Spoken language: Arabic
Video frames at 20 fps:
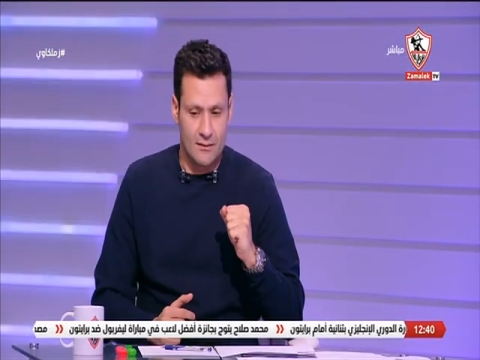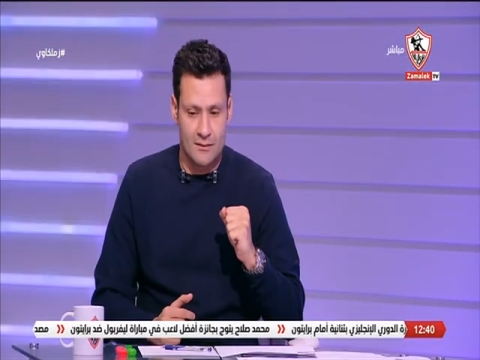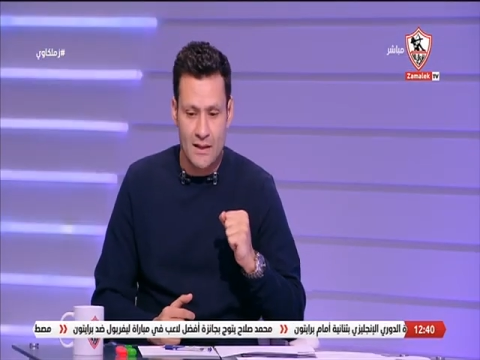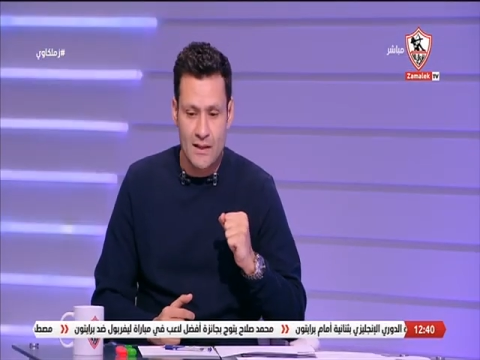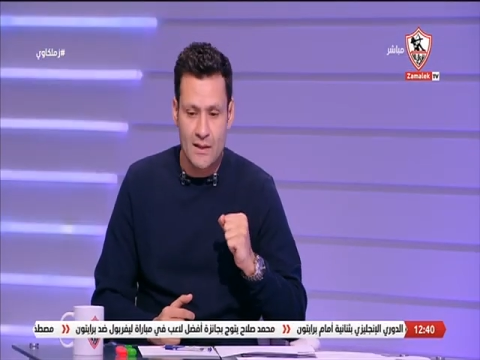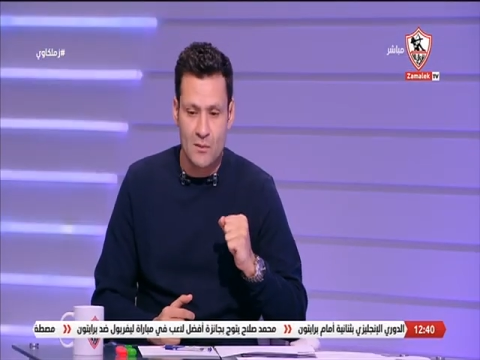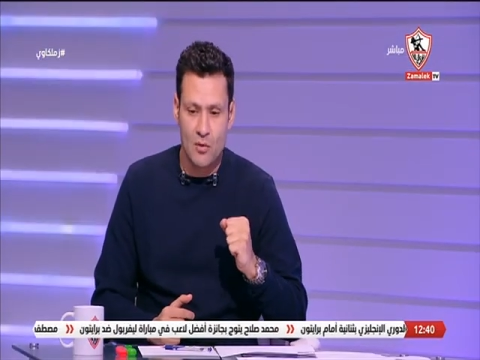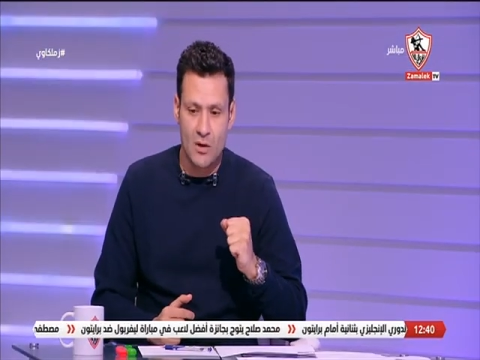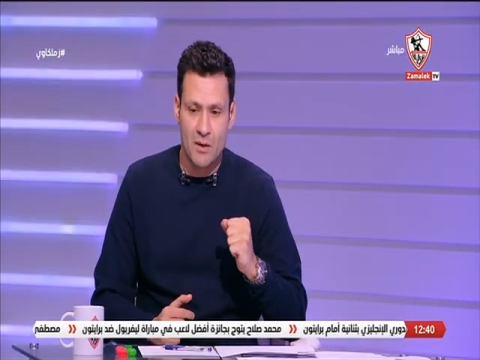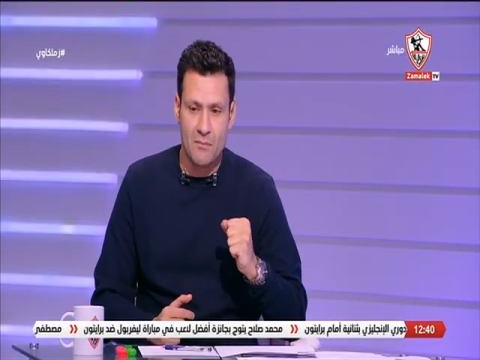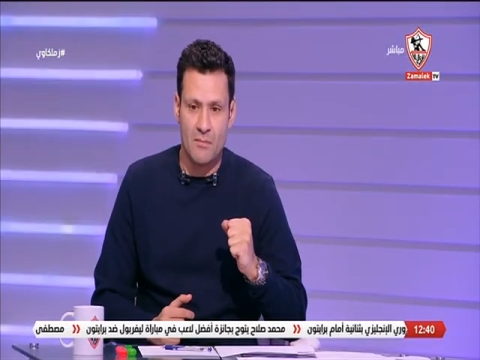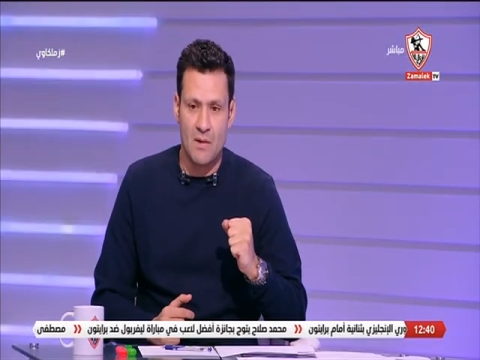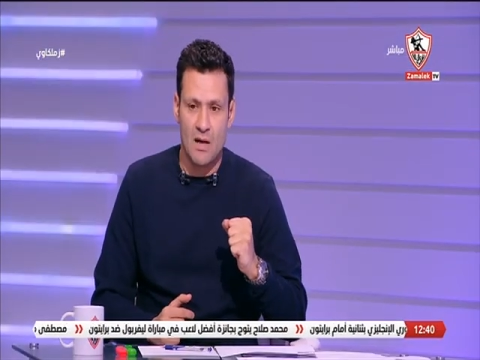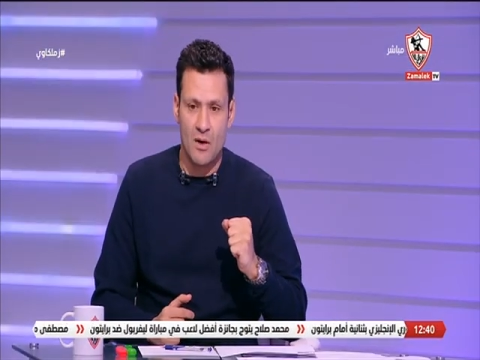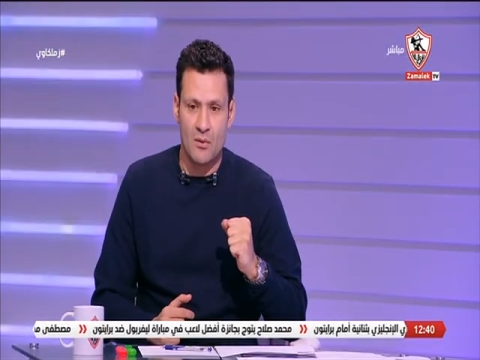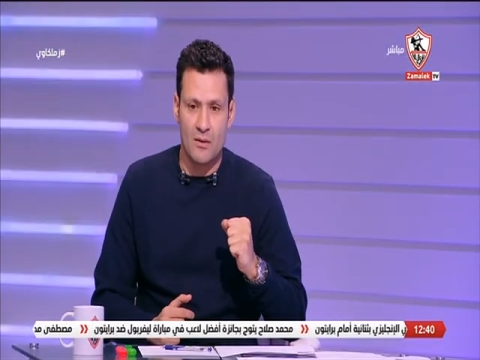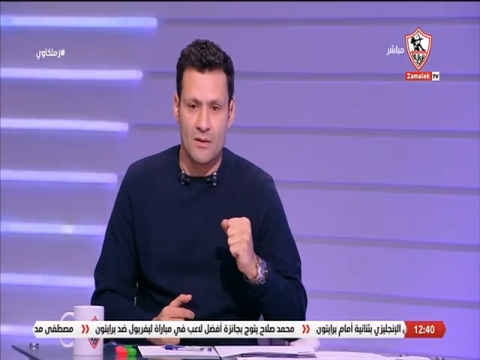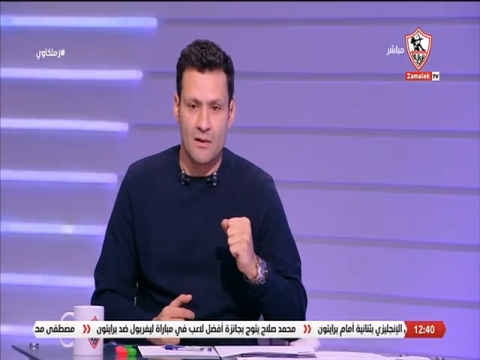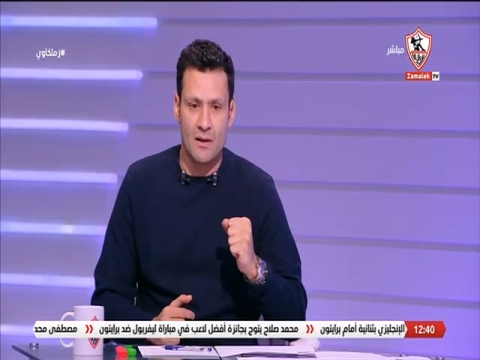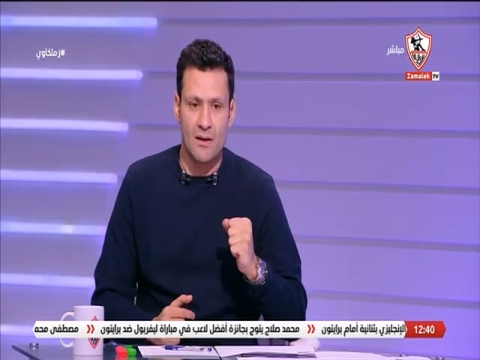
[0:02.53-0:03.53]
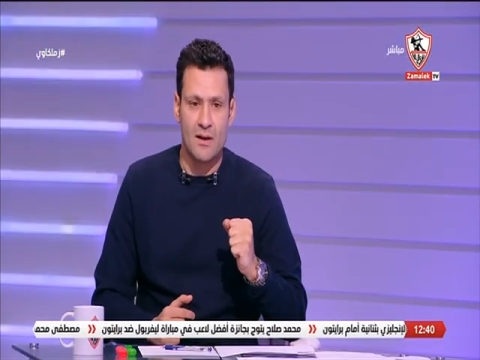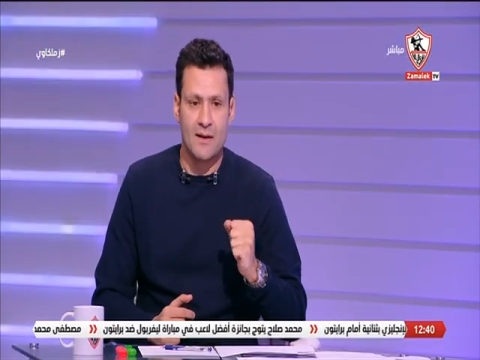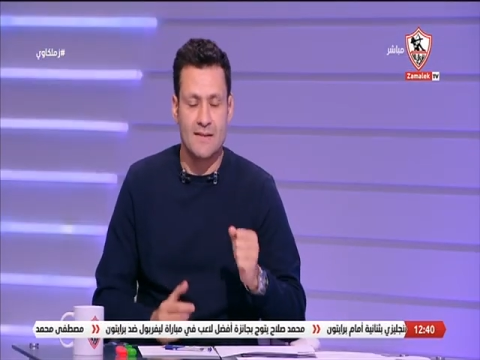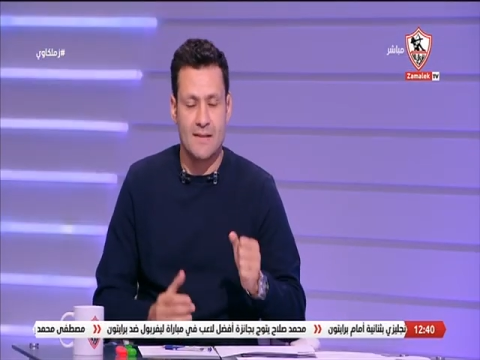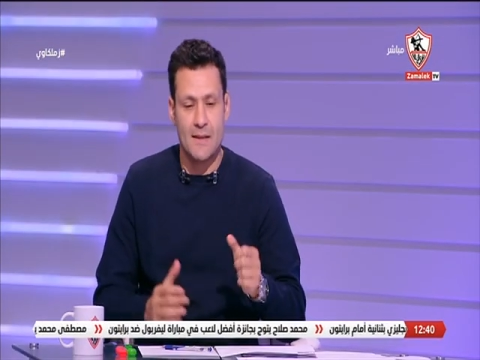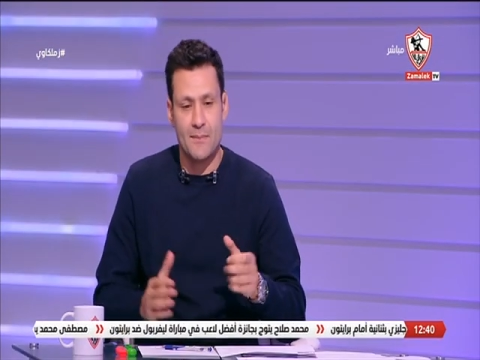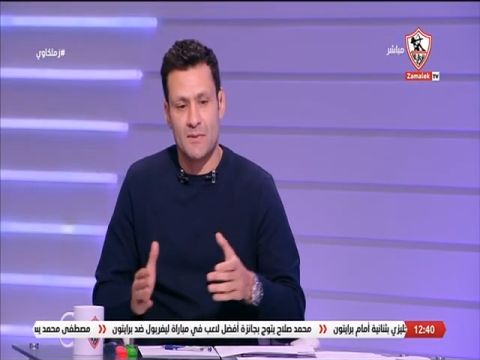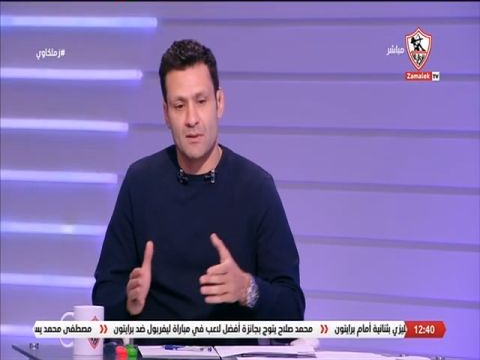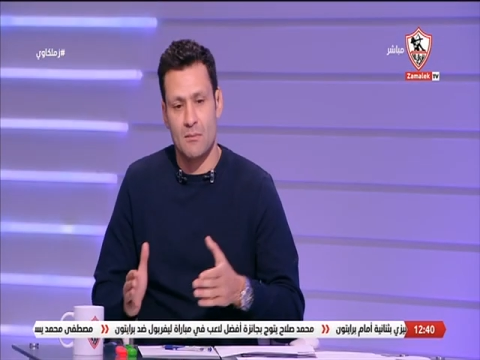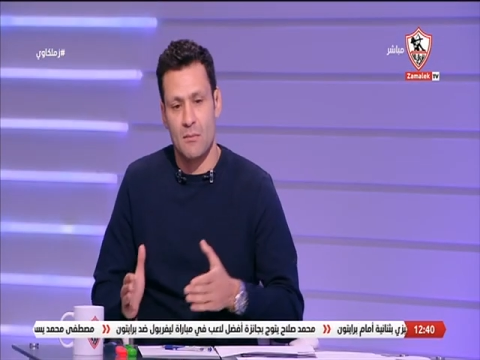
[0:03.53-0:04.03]
تاني مهم قوي انا
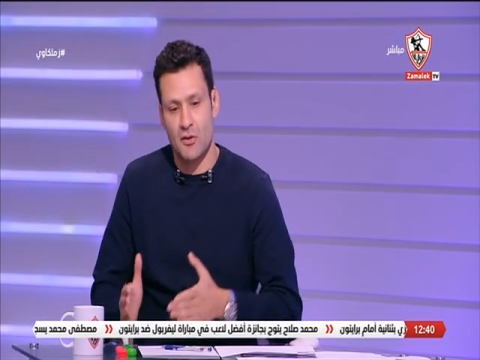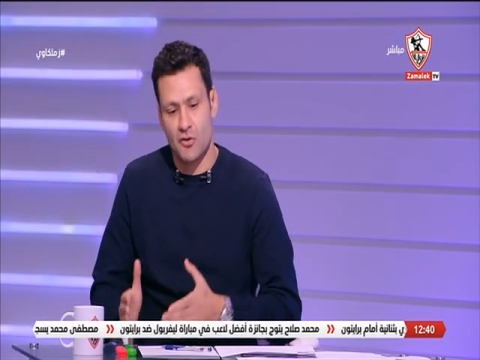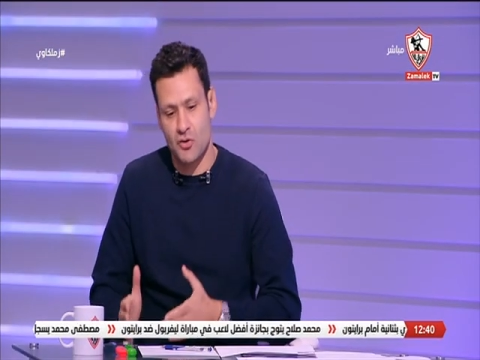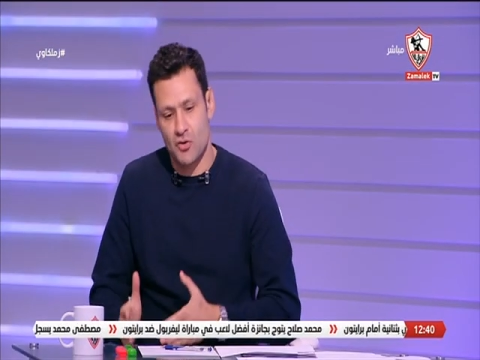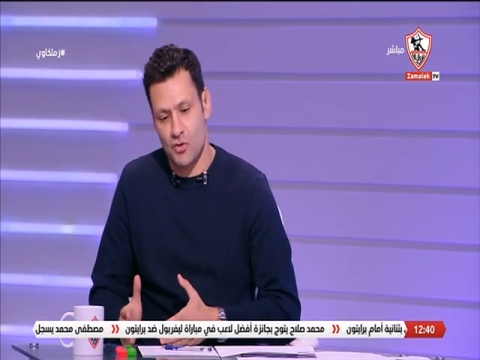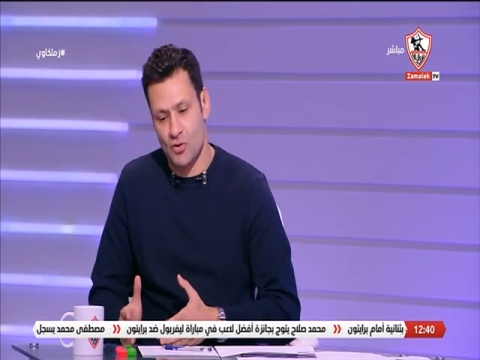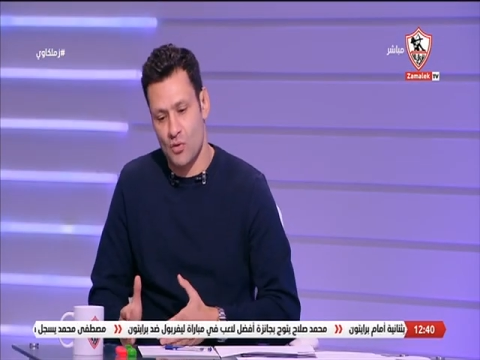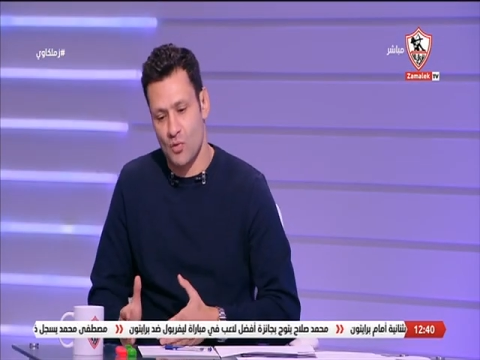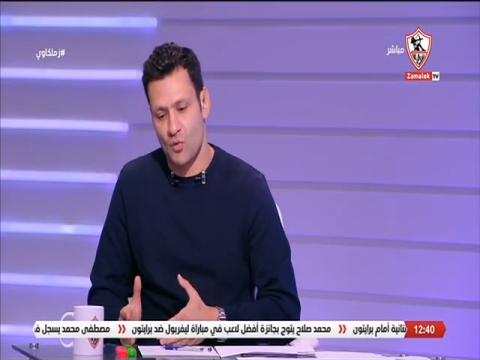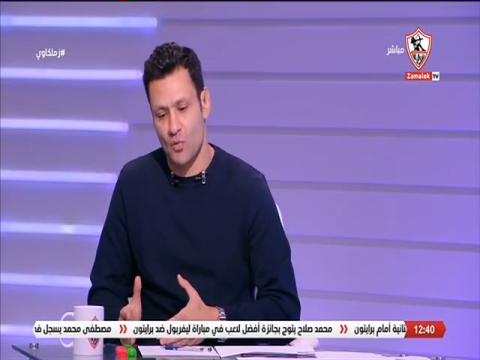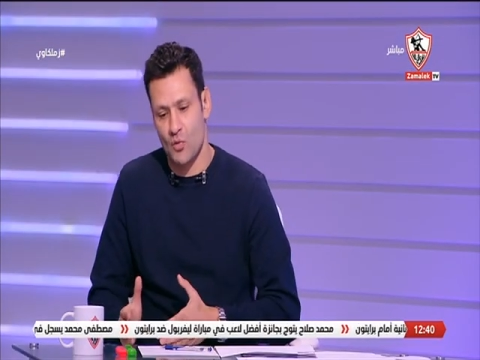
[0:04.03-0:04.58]
كسبت ماتش